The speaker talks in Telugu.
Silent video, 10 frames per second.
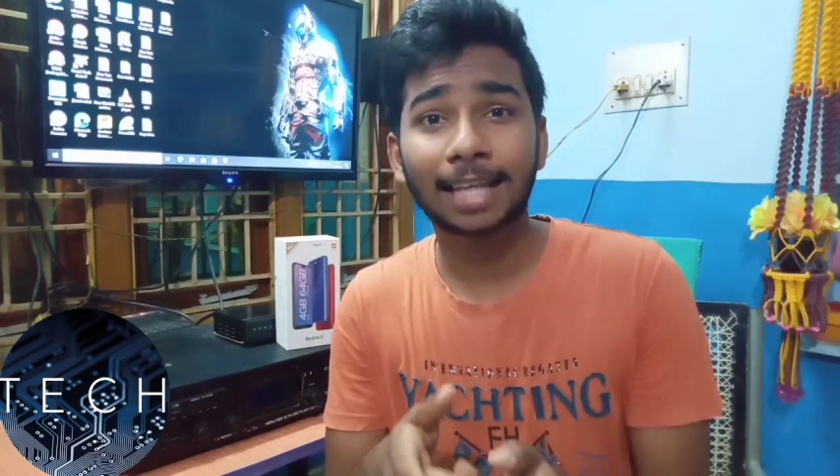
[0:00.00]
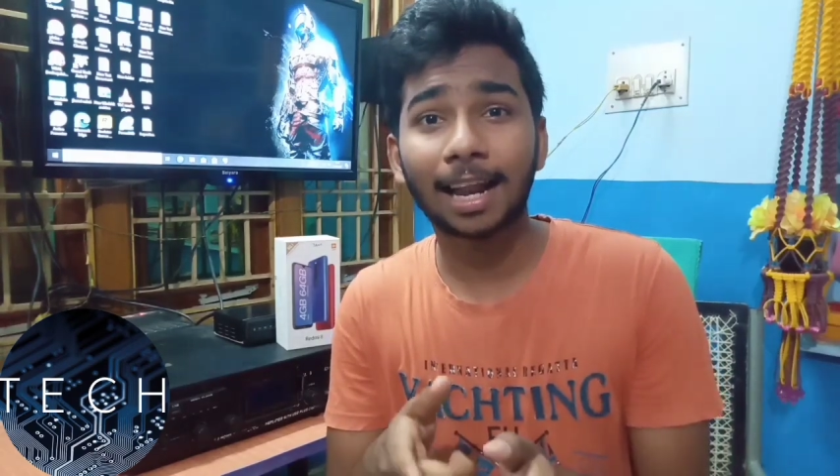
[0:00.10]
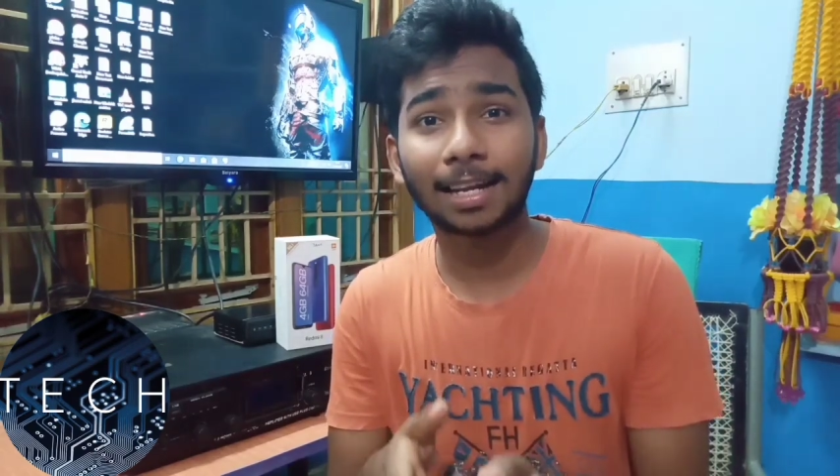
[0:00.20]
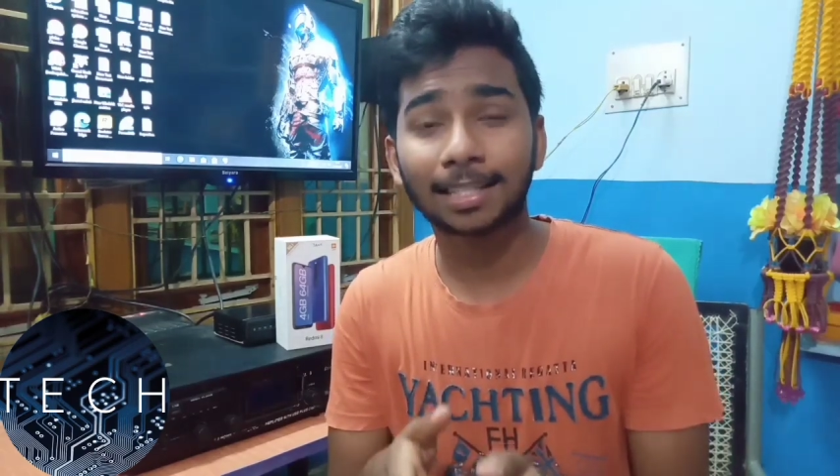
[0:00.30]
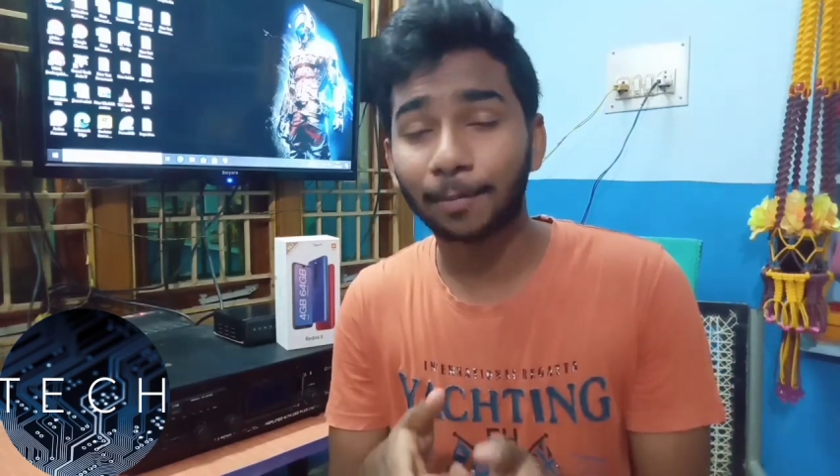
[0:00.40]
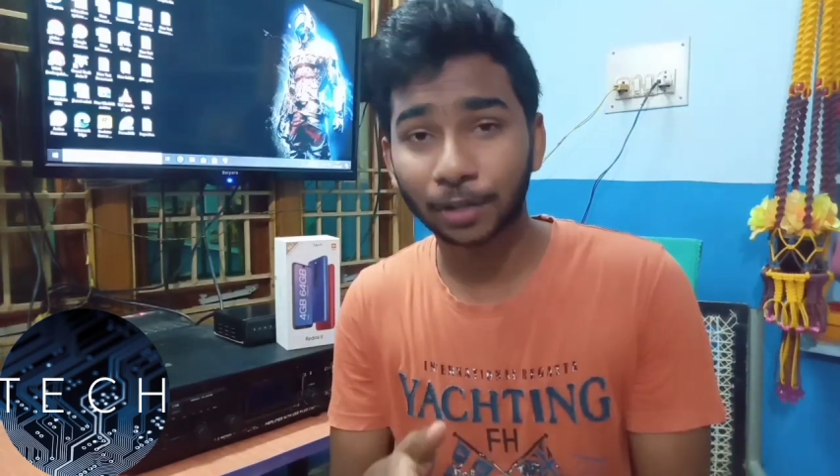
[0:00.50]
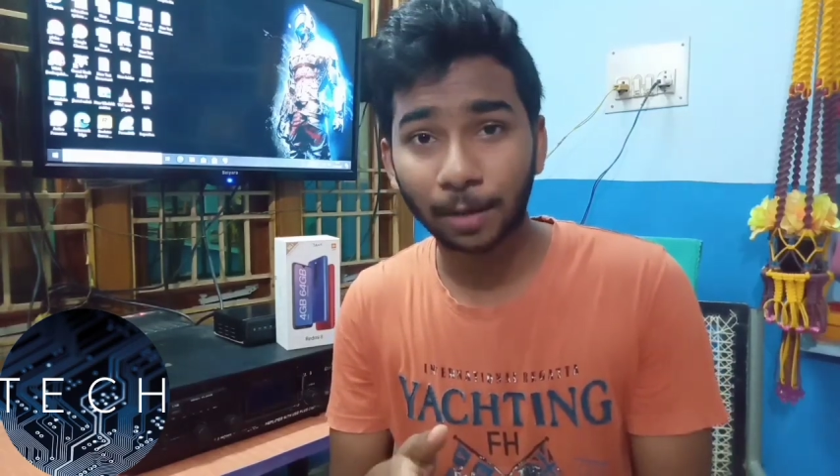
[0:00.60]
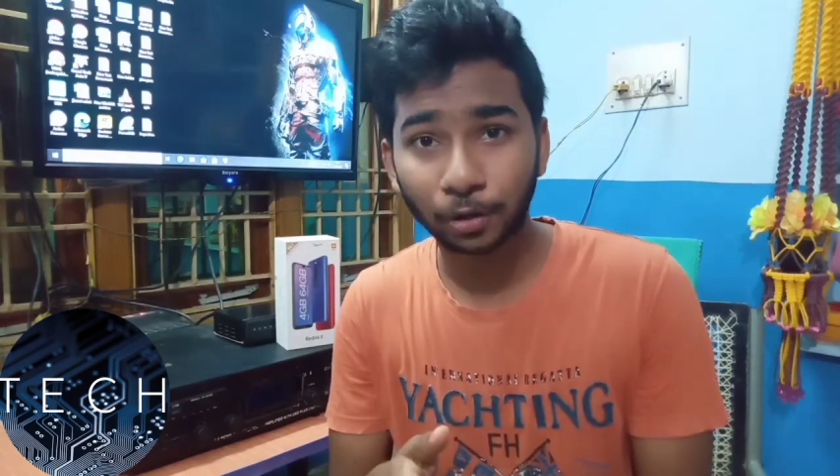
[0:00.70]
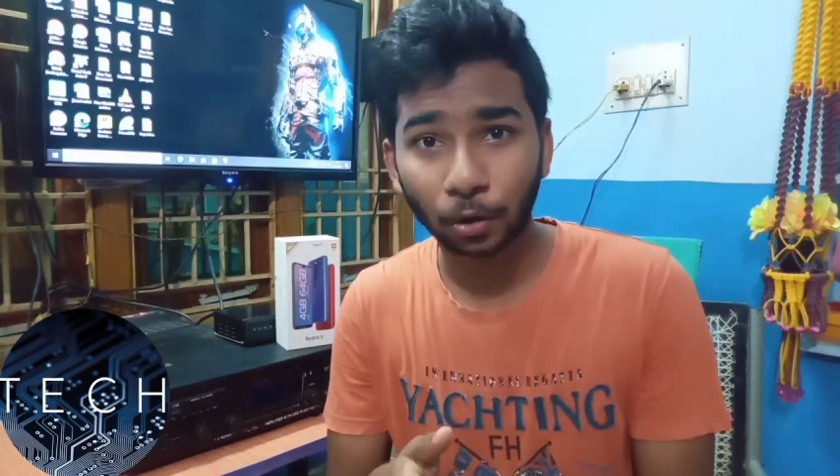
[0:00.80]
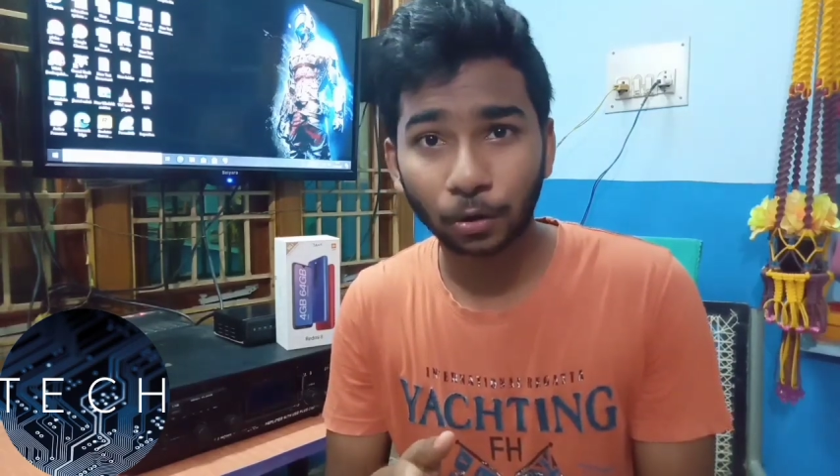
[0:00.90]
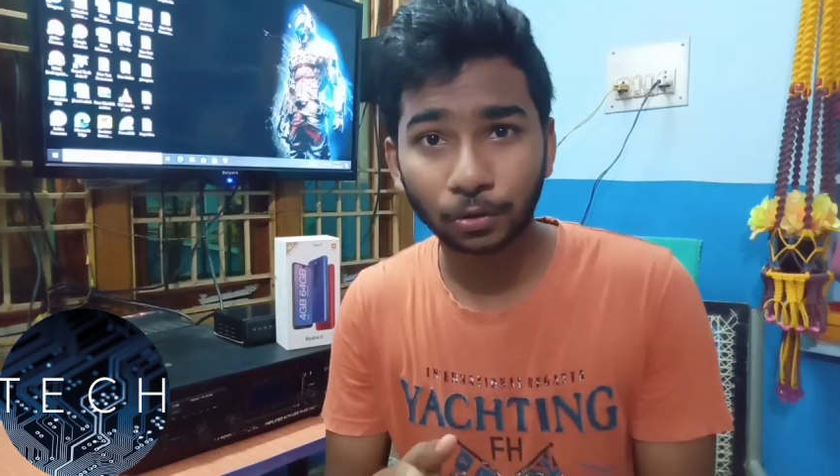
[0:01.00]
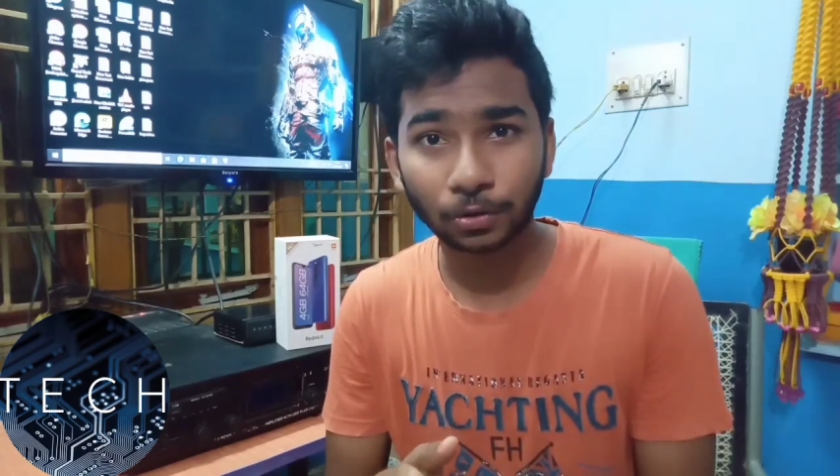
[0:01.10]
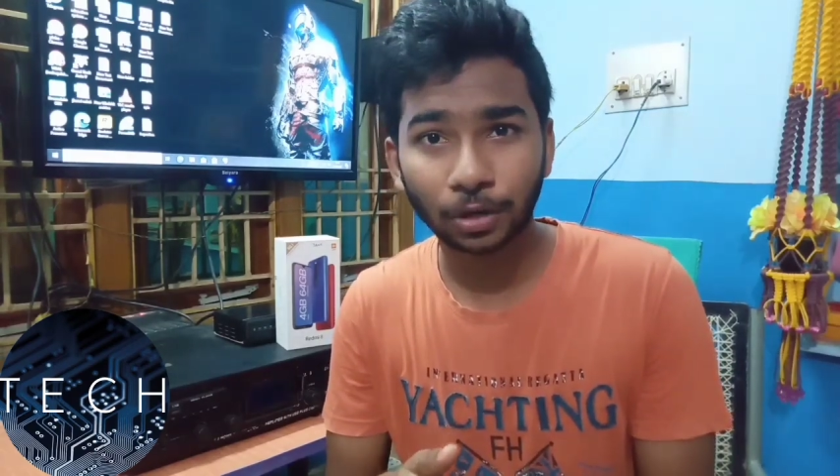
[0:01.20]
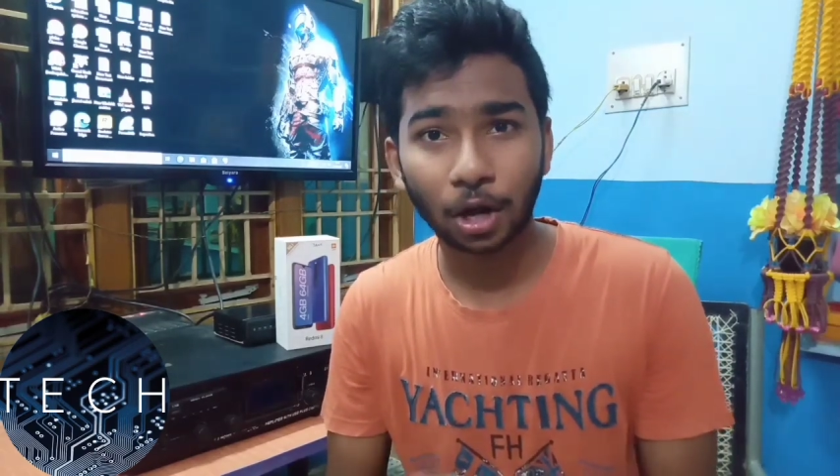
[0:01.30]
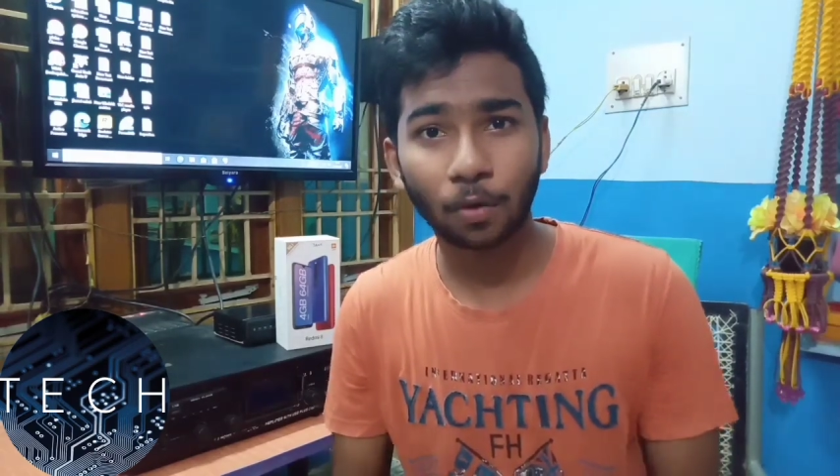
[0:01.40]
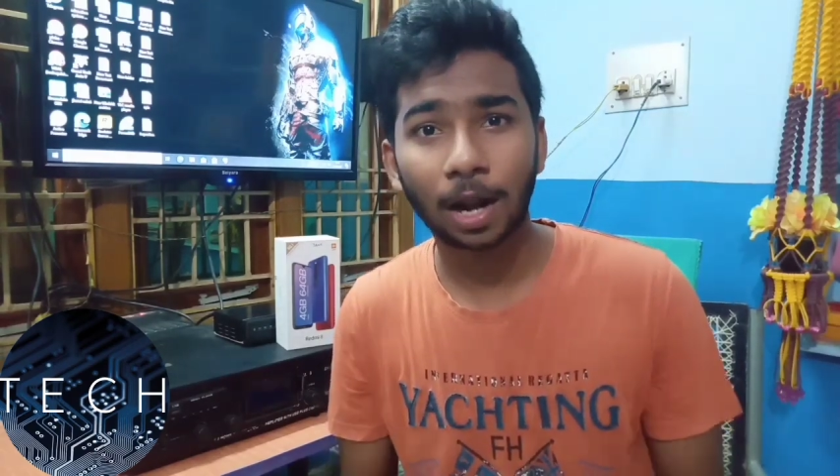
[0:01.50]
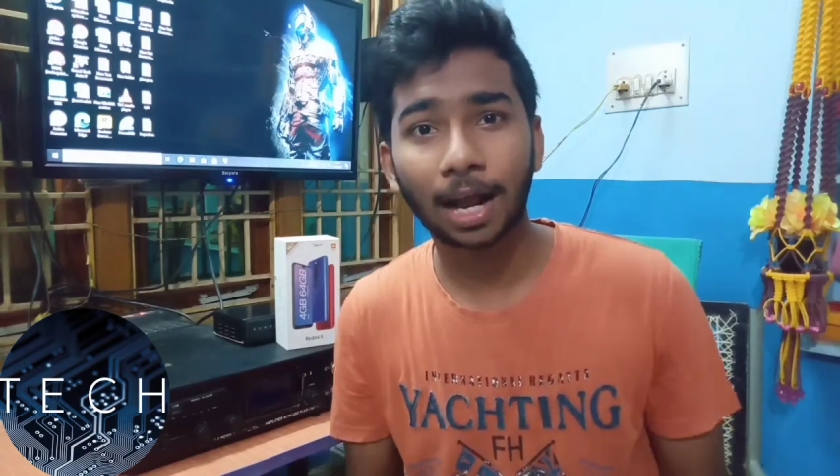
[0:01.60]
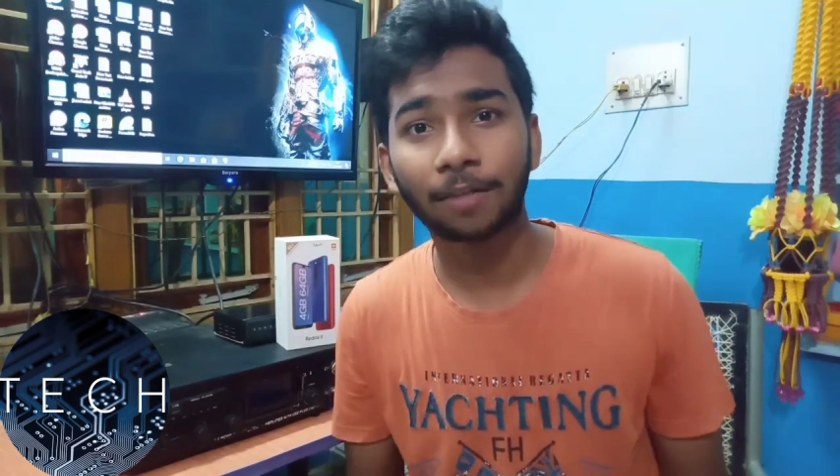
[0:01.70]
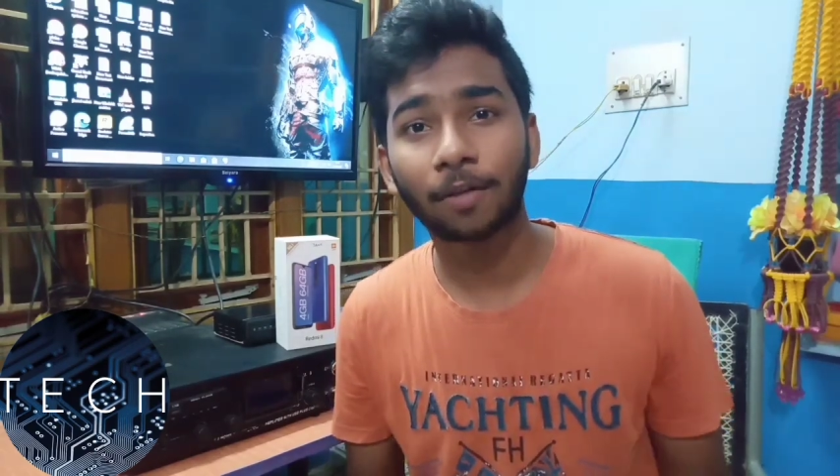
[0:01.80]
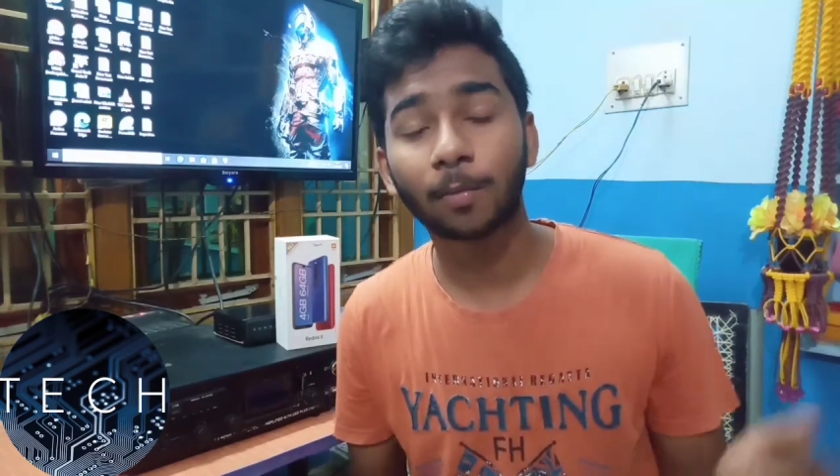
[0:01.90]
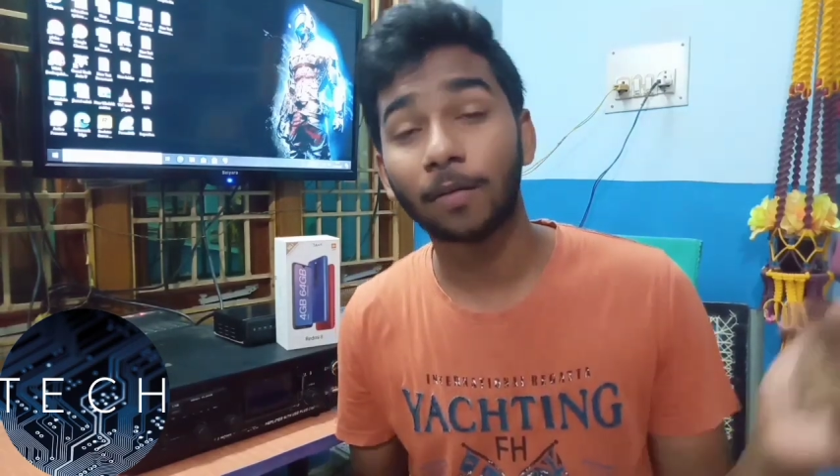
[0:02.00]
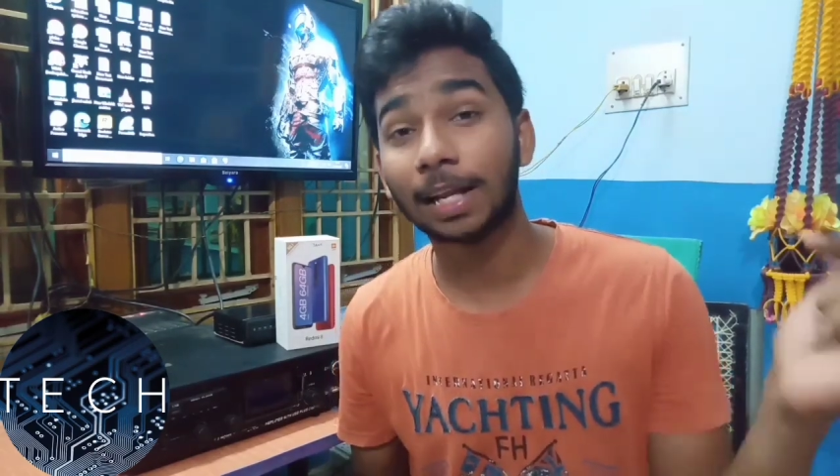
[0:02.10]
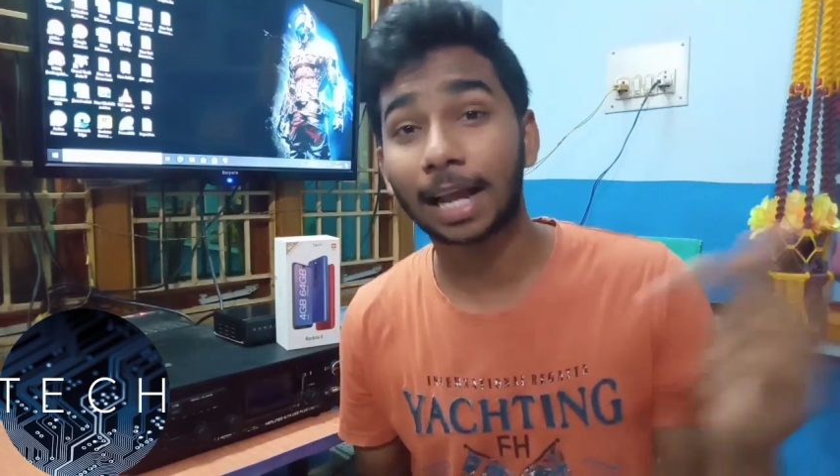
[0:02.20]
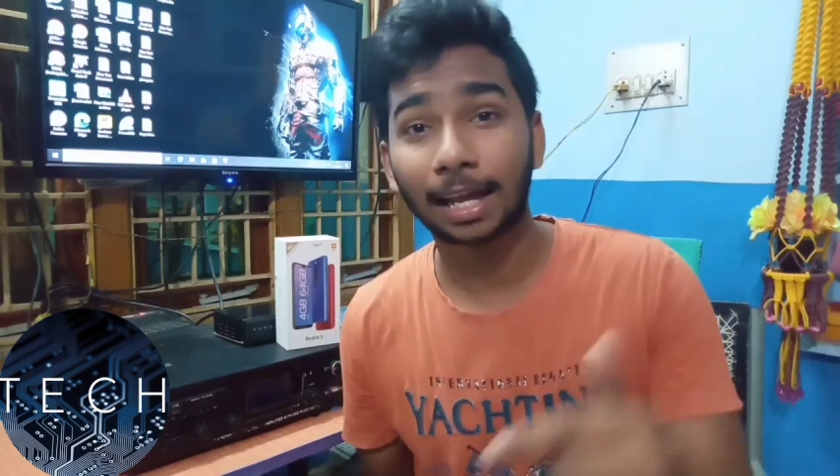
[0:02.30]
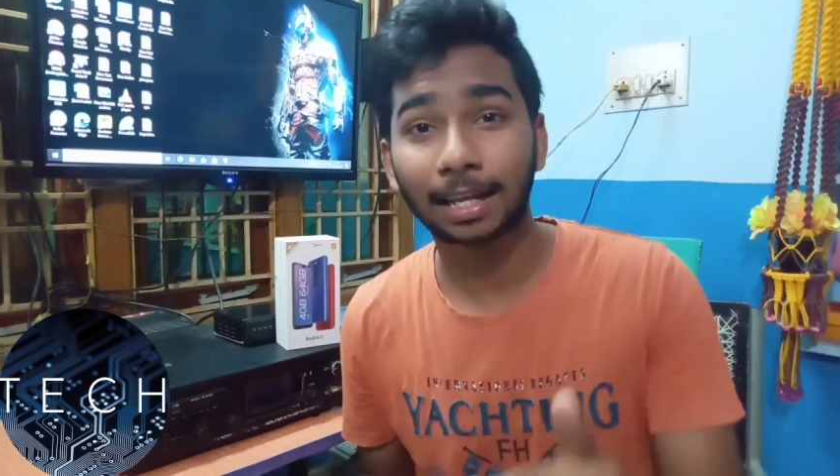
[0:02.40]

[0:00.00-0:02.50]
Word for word: ఛానల్ సబ్స్క్రైబ్ చేయకుండా చూస్తున్నారో వాళ్ళు కన్ఫామ్గా వెళ్ళి